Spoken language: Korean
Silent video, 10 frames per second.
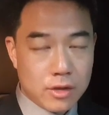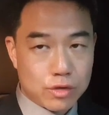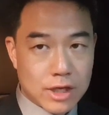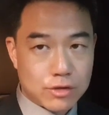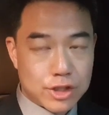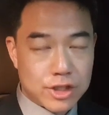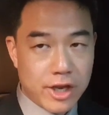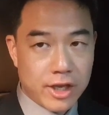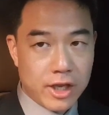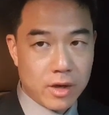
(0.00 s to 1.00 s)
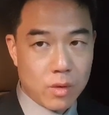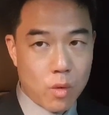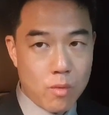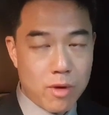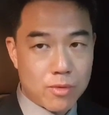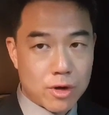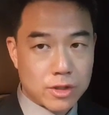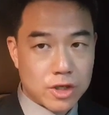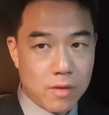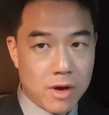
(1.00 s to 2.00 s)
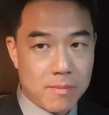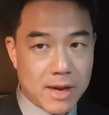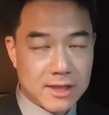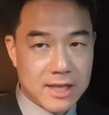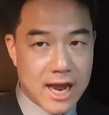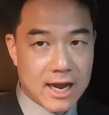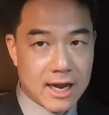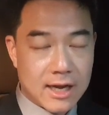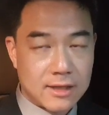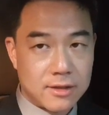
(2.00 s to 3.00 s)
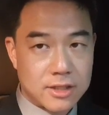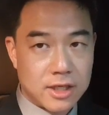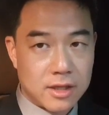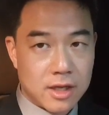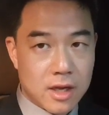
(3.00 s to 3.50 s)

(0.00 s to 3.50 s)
유사수신행위 공범으로 처벌받느냐 하는 것은